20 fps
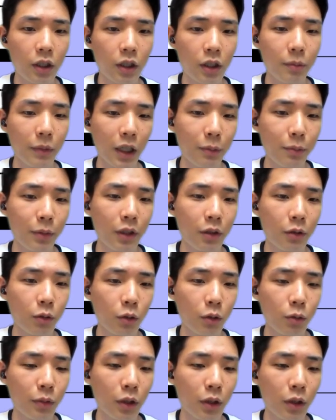마이파일을
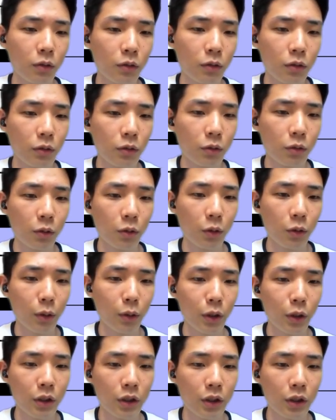도입하고 동료
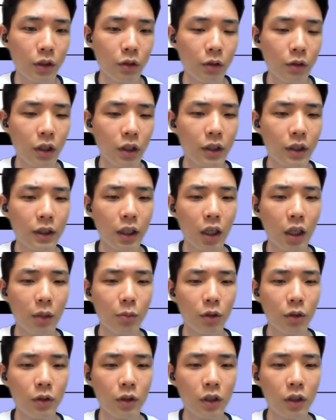개발자들과 타입을
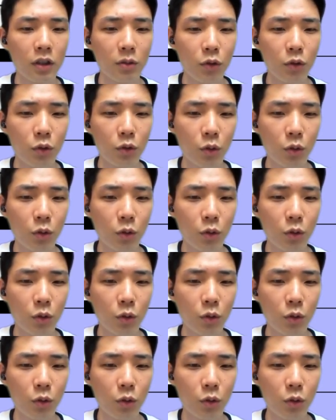어떻게 쓰면